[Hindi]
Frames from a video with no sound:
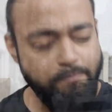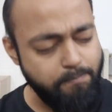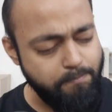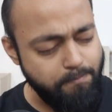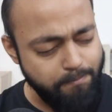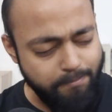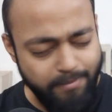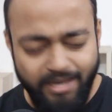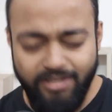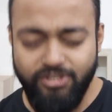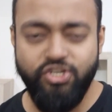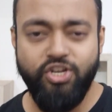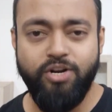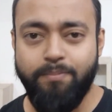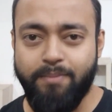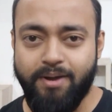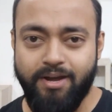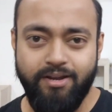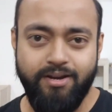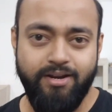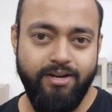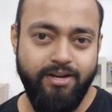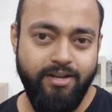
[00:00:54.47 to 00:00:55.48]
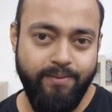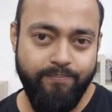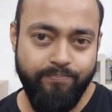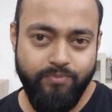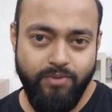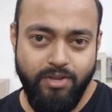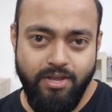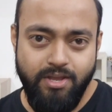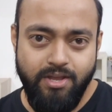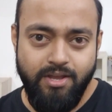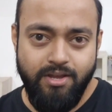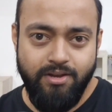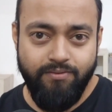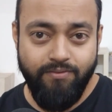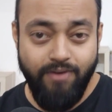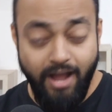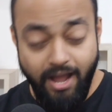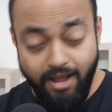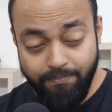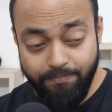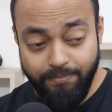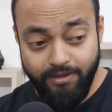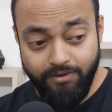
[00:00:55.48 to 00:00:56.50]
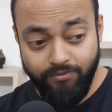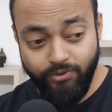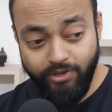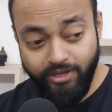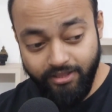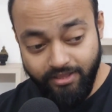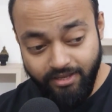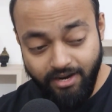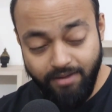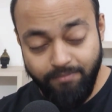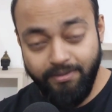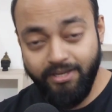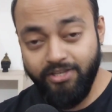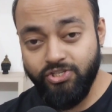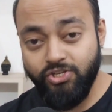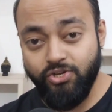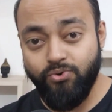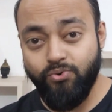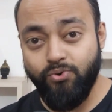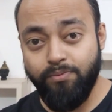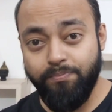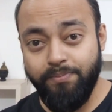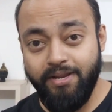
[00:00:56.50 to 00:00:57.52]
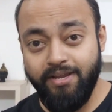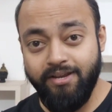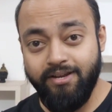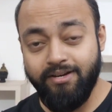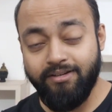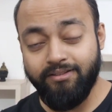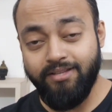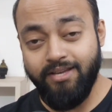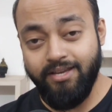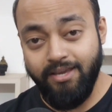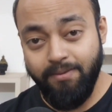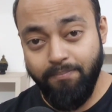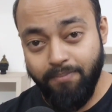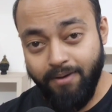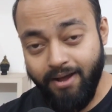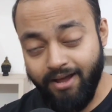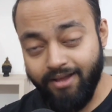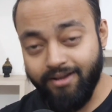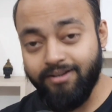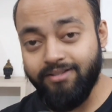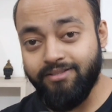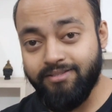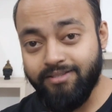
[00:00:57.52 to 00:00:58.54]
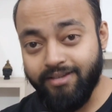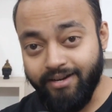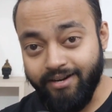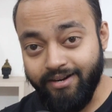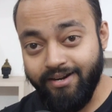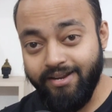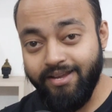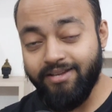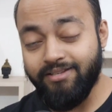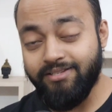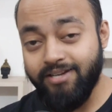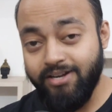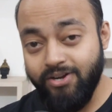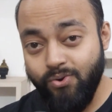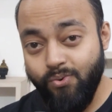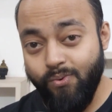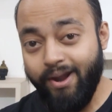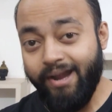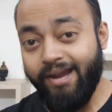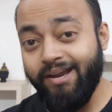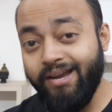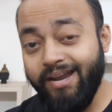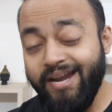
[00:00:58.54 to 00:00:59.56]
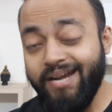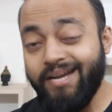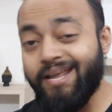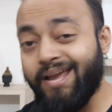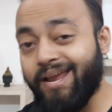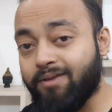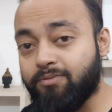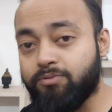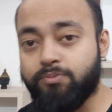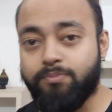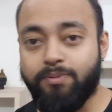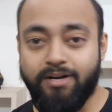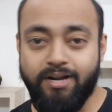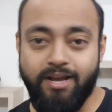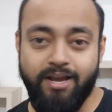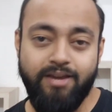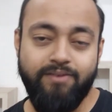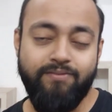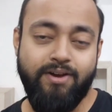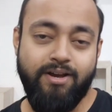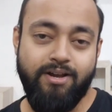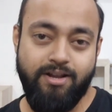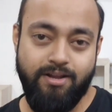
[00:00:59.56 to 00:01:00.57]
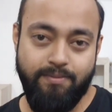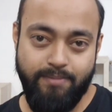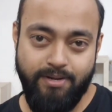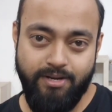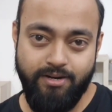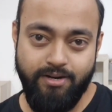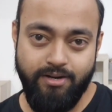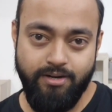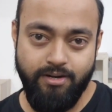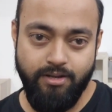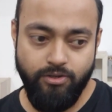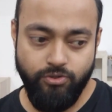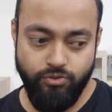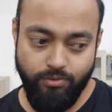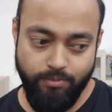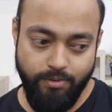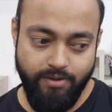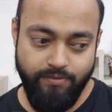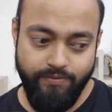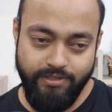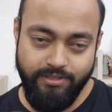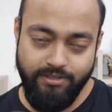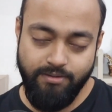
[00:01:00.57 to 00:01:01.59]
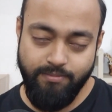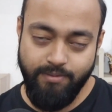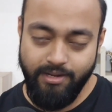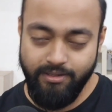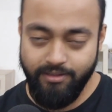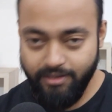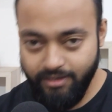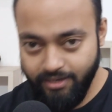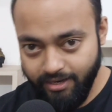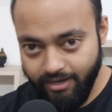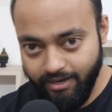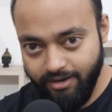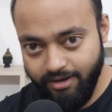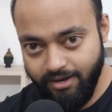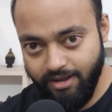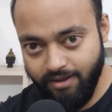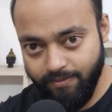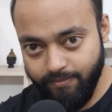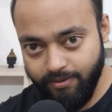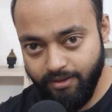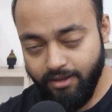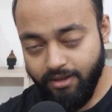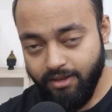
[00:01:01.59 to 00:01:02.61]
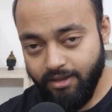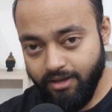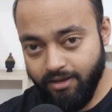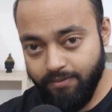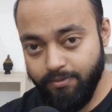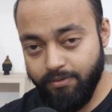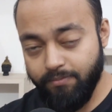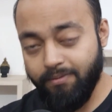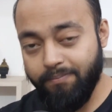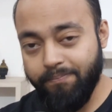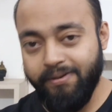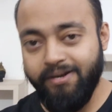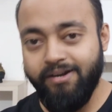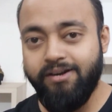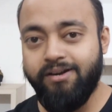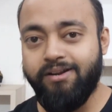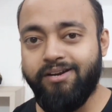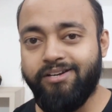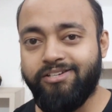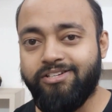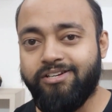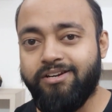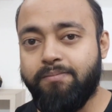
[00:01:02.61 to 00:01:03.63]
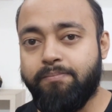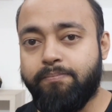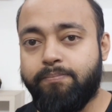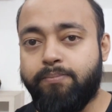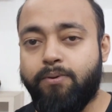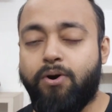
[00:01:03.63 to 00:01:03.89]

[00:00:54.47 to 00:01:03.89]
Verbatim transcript: है मेजर मार्केट है वहां पर वो इतना मेजर रोल प्ले करता है कि भारत से इंडिया से ट्वेंटी टाइम्स बड़ा है वहां का मार्केट स्वाभाविक सी बात है कि इंडिया में अभी भी पेनिट्रेशन का